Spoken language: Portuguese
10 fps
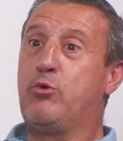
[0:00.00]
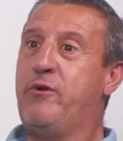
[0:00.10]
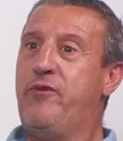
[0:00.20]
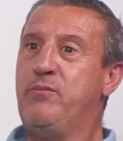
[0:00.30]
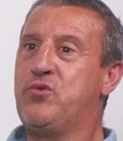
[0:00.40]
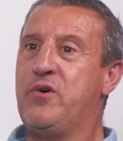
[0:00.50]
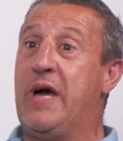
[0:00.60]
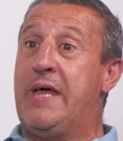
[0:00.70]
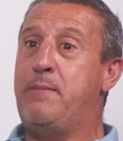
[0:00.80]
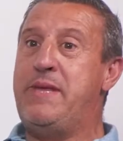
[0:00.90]
altura fomos,
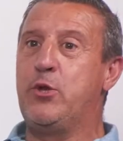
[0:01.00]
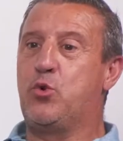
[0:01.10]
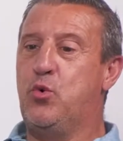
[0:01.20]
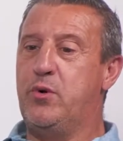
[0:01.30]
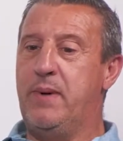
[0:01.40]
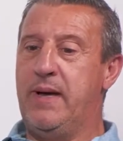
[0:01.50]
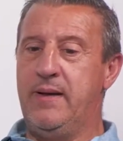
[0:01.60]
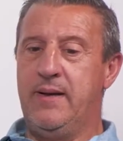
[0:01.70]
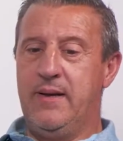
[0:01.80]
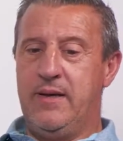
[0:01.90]
a minha
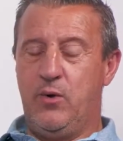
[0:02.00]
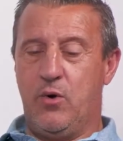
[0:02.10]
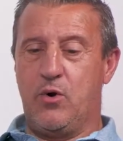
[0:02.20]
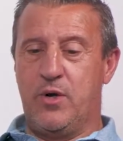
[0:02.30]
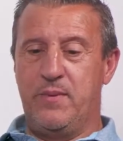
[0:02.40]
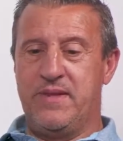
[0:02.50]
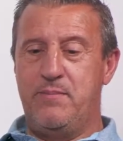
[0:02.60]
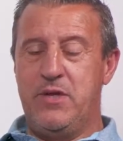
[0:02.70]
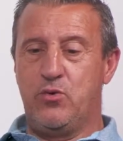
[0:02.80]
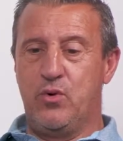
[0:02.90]
turma, eu recordo-me que
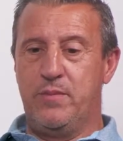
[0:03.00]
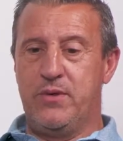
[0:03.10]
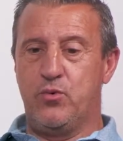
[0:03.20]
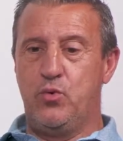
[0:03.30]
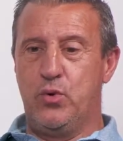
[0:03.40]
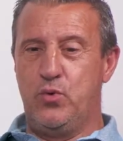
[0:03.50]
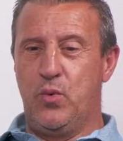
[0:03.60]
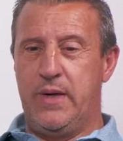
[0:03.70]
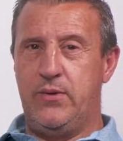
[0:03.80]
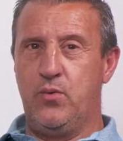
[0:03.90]
da minha turma do
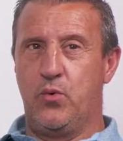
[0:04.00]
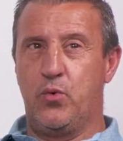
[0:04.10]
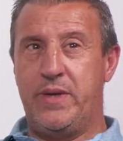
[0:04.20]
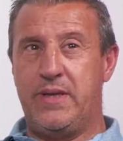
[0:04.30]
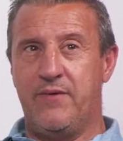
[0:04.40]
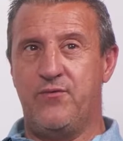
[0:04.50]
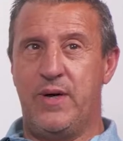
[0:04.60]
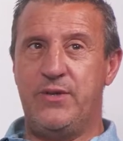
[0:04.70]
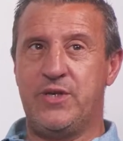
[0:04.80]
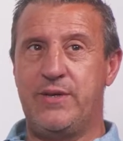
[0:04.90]
nono ano ou do
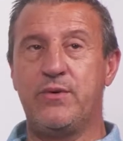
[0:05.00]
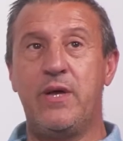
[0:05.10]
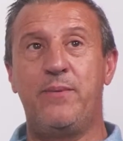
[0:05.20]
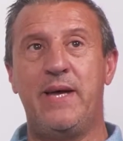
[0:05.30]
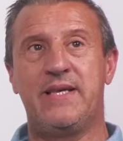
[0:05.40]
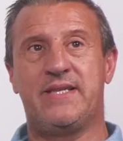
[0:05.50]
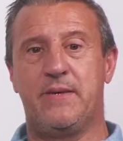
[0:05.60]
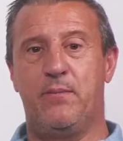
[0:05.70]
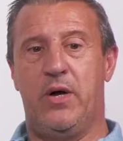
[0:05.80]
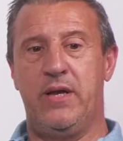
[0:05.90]
oitavo ano, já não tenho bem
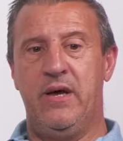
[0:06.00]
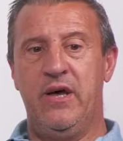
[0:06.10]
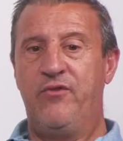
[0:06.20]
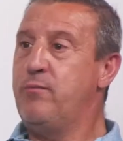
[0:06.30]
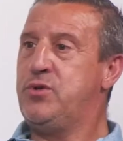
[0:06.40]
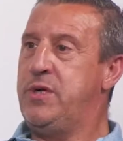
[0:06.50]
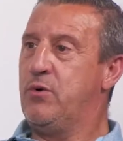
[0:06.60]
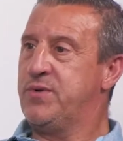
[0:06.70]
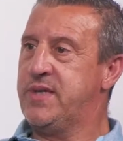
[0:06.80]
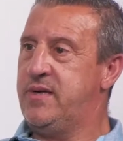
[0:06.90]
essa memória, fomos
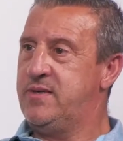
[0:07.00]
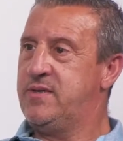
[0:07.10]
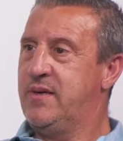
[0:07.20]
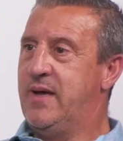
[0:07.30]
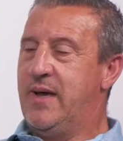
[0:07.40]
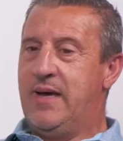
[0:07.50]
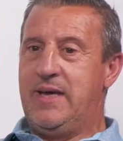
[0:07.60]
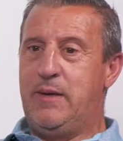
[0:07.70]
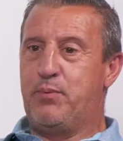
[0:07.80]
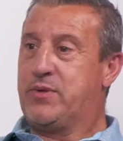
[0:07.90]
cinco ou seis.
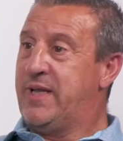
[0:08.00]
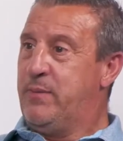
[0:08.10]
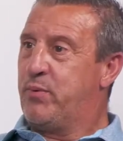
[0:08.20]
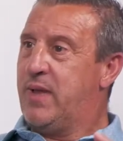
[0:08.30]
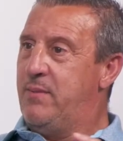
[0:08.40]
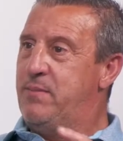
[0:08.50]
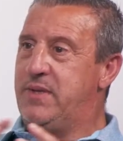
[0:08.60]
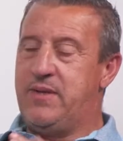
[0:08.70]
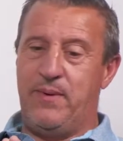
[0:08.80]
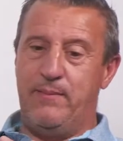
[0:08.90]
E, portanto, e por lá
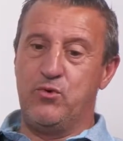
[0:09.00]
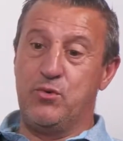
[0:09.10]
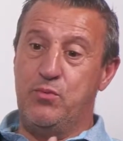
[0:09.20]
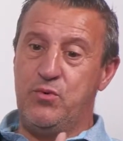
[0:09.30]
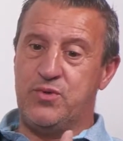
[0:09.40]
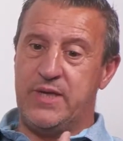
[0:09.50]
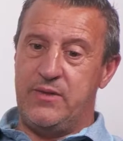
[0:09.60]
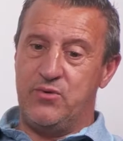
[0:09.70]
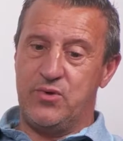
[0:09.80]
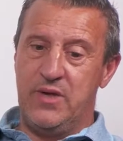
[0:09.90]
mantivemos-nos muitos
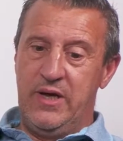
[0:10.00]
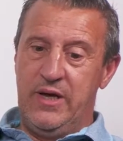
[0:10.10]
anos.